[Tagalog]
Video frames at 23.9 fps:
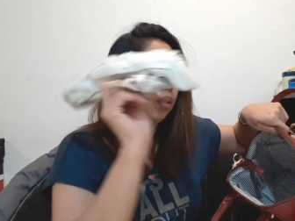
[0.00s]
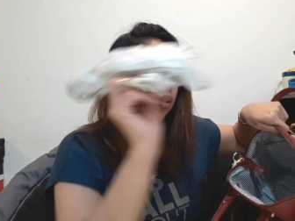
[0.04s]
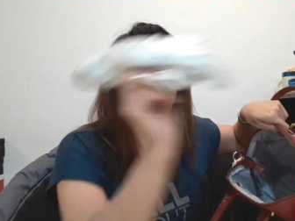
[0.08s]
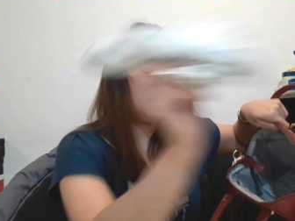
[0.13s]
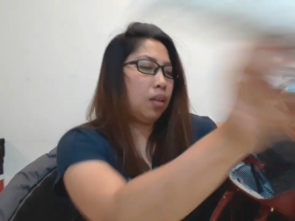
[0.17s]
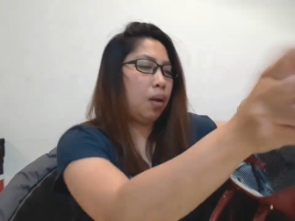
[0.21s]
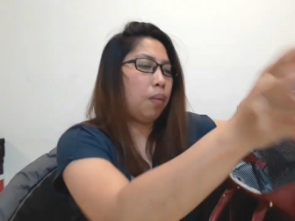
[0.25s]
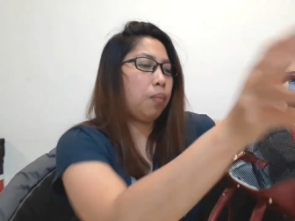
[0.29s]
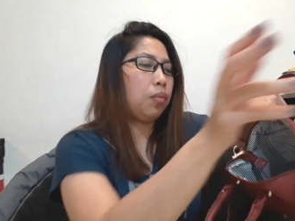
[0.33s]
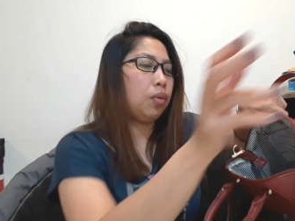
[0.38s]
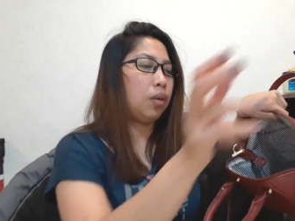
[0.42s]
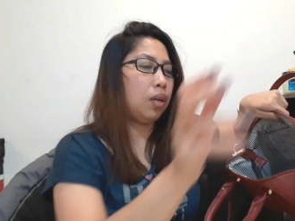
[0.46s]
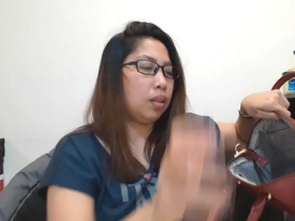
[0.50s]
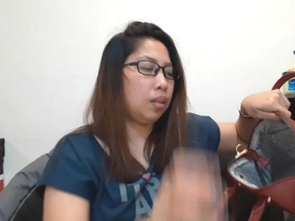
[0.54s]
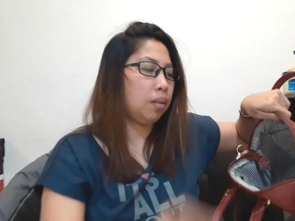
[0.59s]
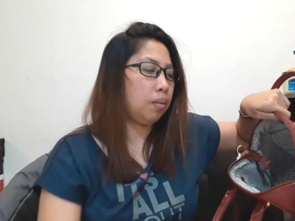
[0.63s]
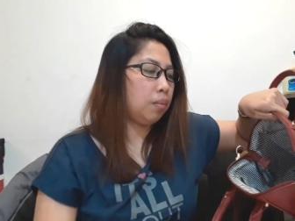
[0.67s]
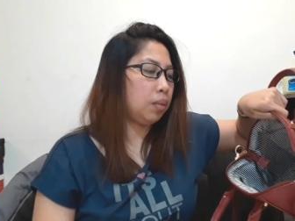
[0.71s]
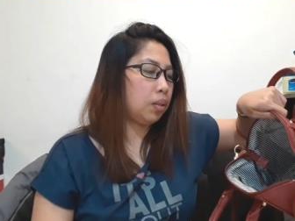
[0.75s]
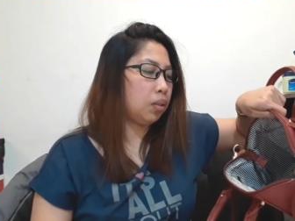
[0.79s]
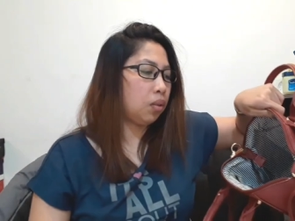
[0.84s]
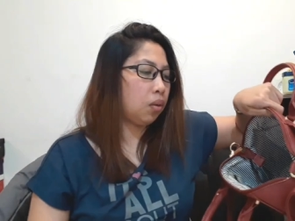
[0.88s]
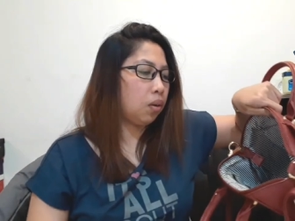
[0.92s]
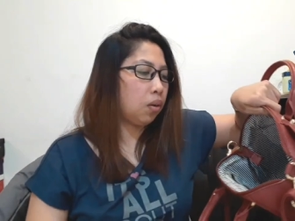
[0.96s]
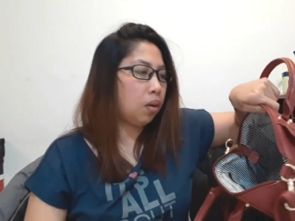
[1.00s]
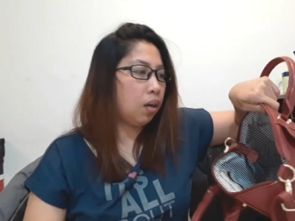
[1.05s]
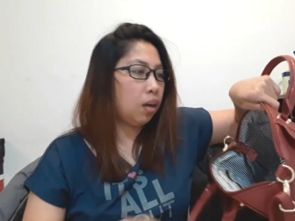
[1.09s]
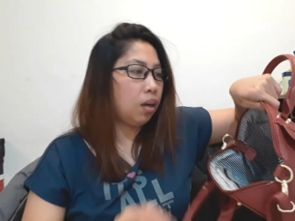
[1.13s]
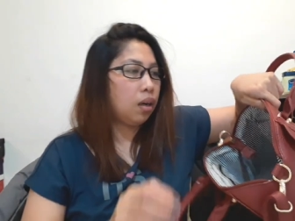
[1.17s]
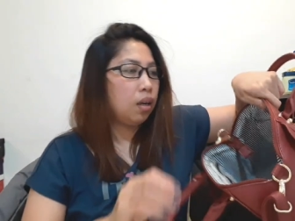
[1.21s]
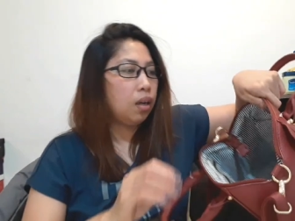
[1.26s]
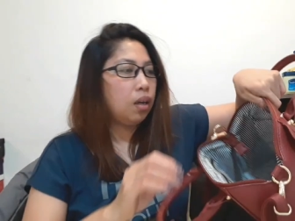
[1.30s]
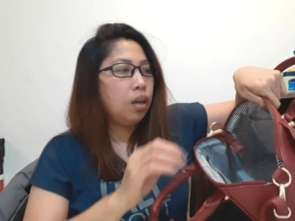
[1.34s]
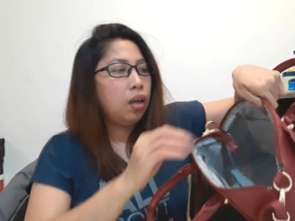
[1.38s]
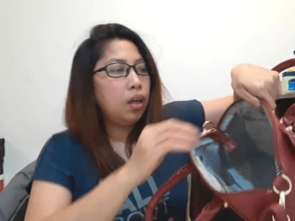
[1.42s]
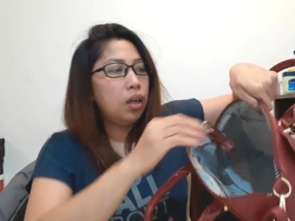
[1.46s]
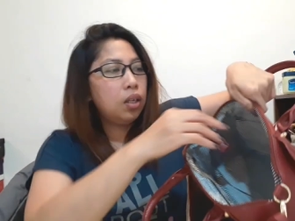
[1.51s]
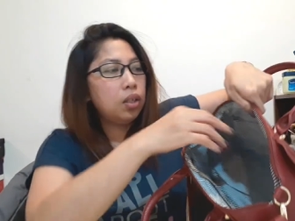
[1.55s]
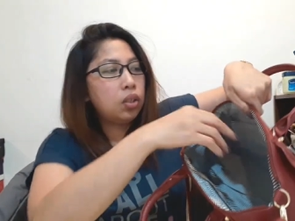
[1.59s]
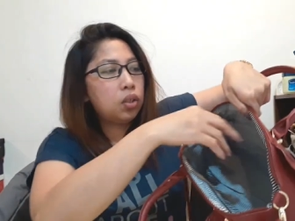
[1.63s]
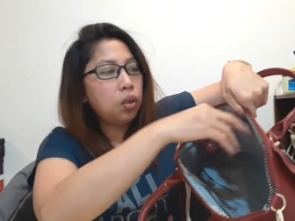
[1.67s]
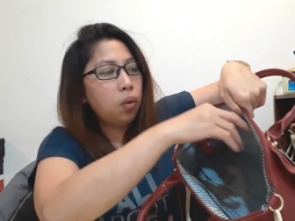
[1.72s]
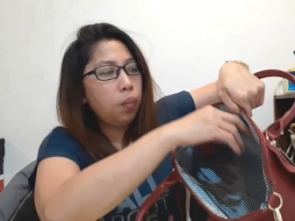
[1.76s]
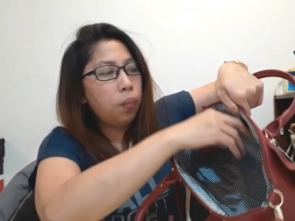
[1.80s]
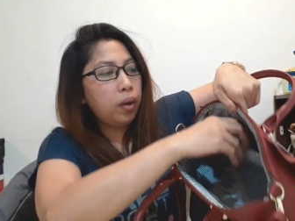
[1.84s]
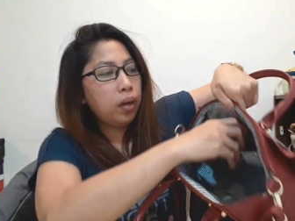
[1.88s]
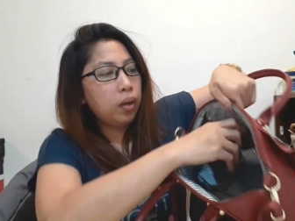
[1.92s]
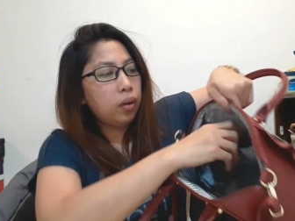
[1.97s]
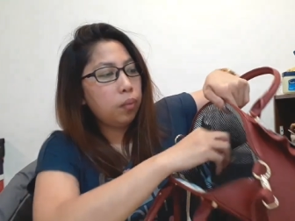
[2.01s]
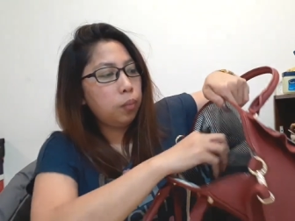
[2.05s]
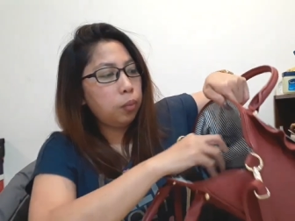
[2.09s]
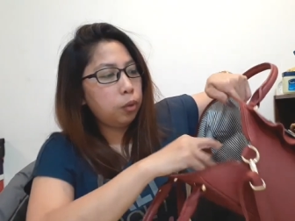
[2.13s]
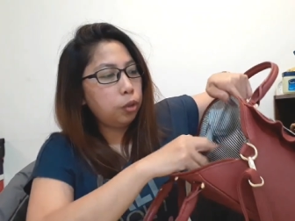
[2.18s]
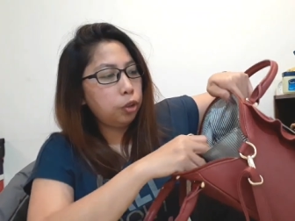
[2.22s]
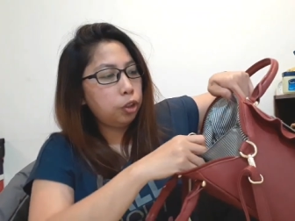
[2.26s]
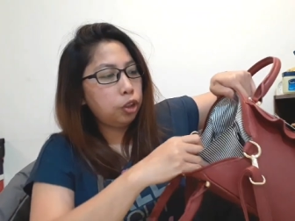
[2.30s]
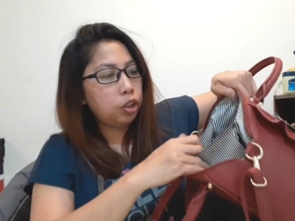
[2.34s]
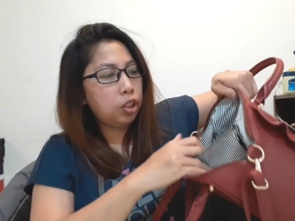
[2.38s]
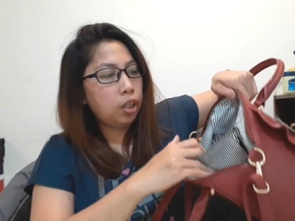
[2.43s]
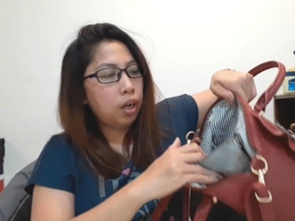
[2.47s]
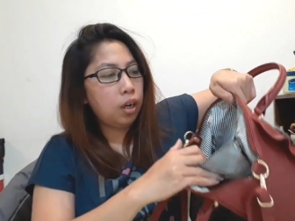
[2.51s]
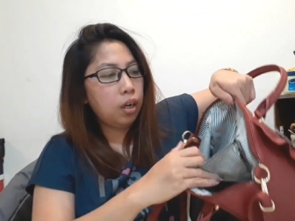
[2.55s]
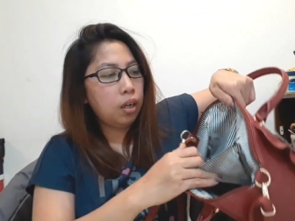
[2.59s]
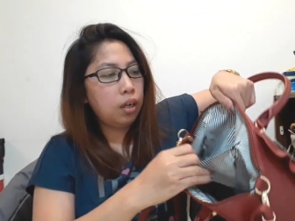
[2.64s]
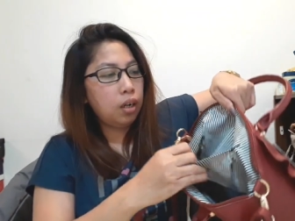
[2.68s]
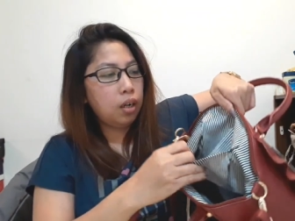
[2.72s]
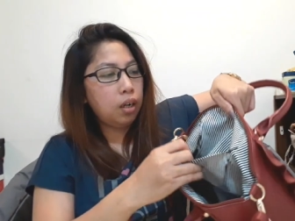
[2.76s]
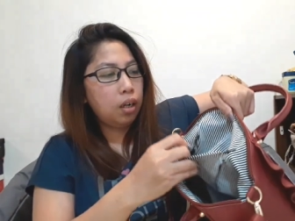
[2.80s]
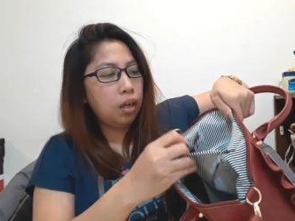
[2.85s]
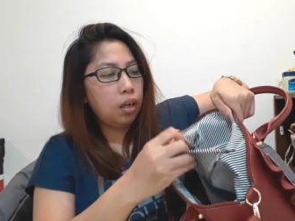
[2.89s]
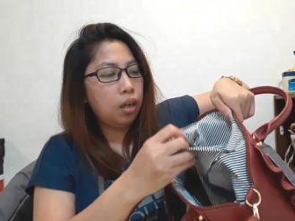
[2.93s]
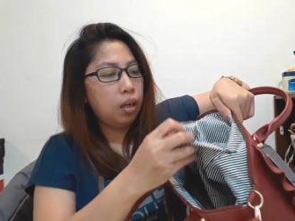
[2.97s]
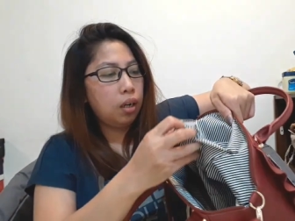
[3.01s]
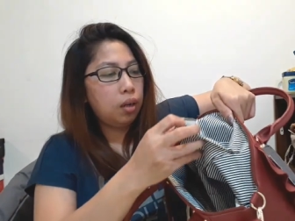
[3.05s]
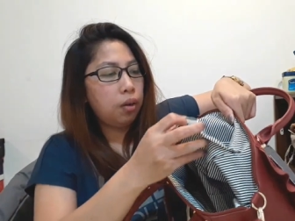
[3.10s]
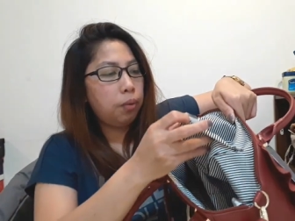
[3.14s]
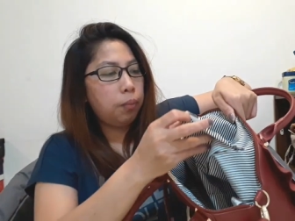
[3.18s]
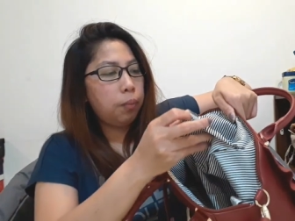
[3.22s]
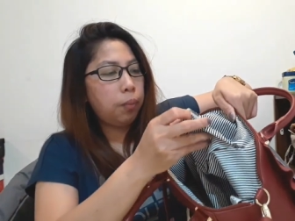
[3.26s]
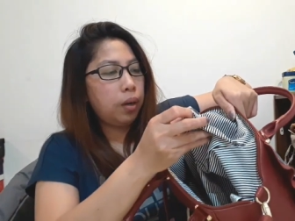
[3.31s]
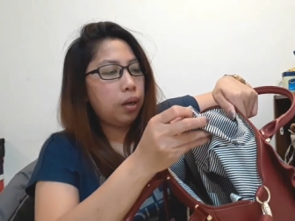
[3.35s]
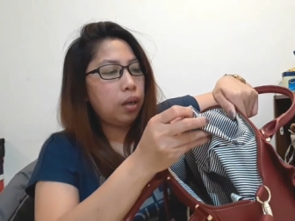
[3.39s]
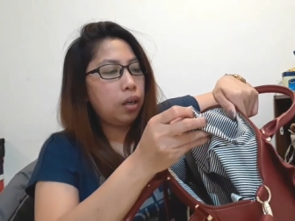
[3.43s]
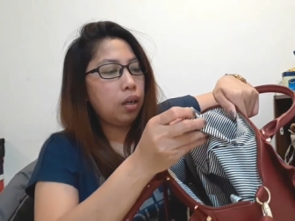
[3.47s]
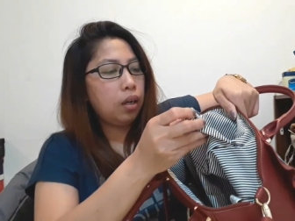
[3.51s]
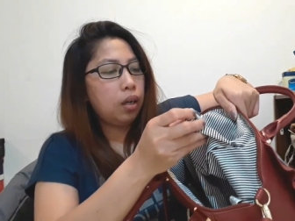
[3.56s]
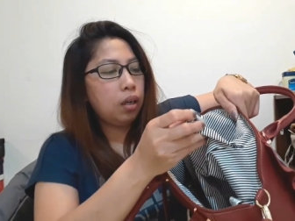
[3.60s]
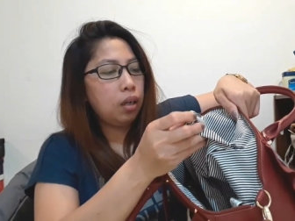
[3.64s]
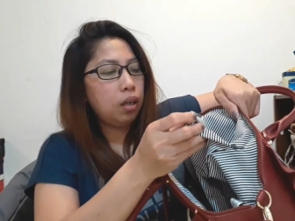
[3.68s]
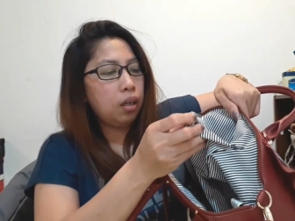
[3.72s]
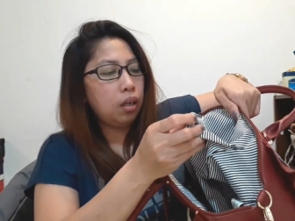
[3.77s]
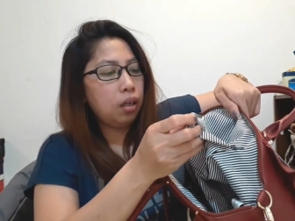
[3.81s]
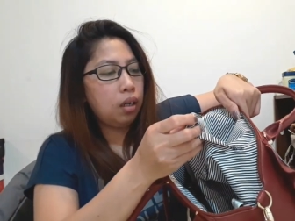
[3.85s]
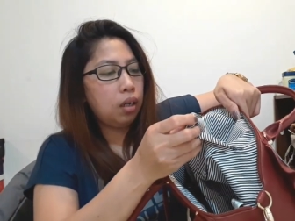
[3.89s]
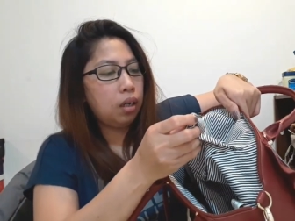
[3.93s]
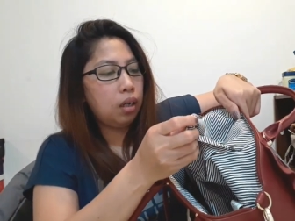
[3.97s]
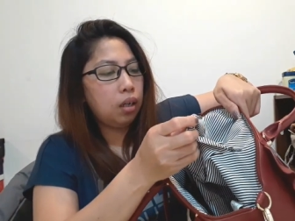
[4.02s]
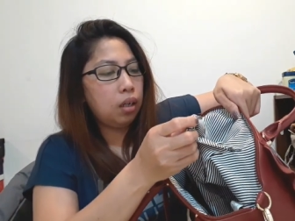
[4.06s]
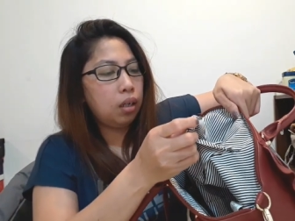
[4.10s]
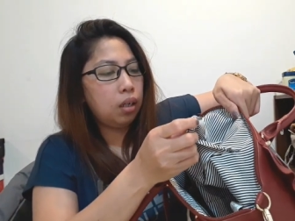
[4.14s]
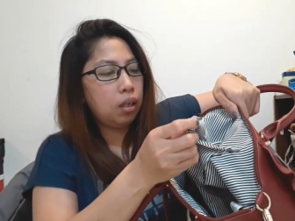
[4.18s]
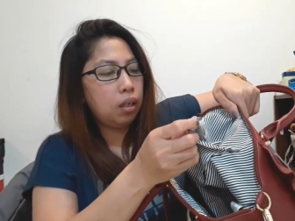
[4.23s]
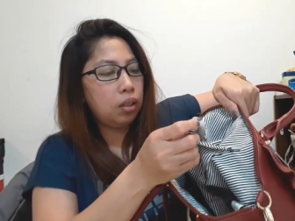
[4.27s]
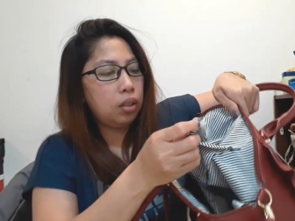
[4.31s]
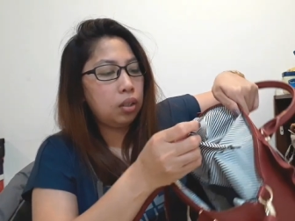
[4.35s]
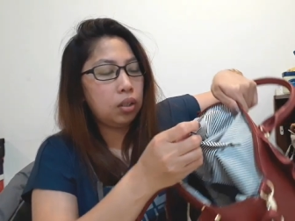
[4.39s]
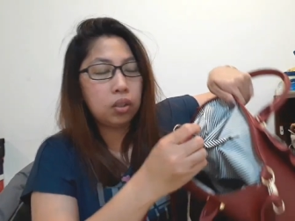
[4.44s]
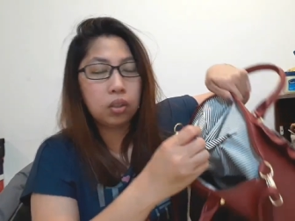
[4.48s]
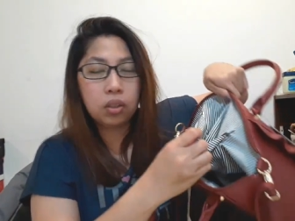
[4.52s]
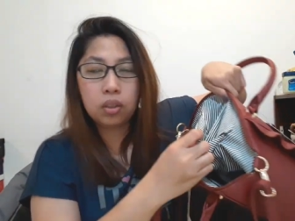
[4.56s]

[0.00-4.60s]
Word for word: basura. Ako natin basura. So, mayroon po siyang uh, parang uh,